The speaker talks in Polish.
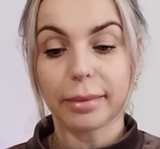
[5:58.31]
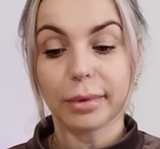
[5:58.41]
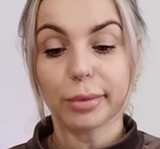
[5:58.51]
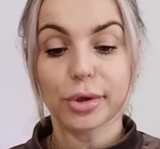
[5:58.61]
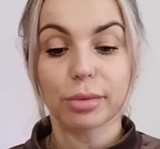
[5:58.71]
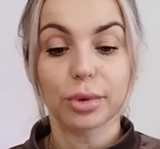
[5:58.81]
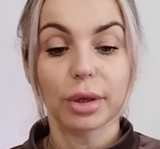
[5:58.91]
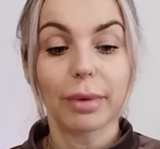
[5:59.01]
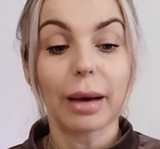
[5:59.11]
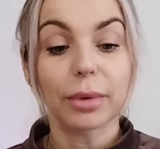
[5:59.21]
Mimo, że my nie
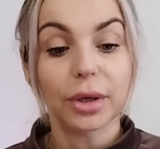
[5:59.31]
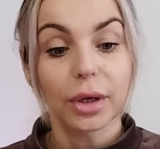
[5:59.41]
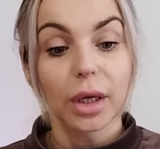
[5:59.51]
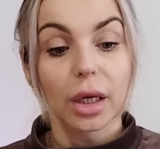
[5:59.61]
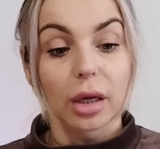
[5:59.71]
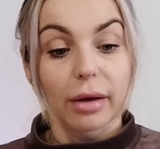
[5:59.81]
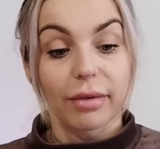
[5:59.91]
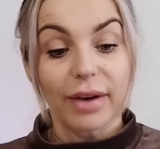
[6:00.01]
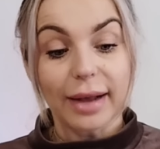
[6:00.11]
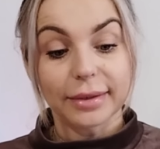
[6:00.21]
mamy
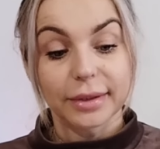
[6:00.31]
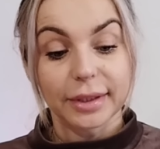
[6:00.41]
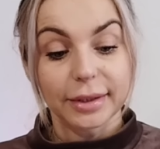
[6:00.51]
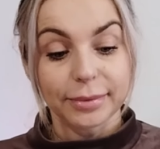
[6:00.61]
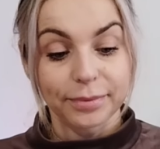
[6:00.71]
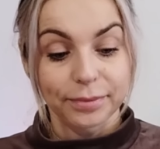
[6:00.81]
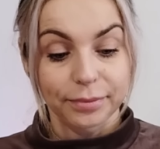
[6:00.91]
wanny,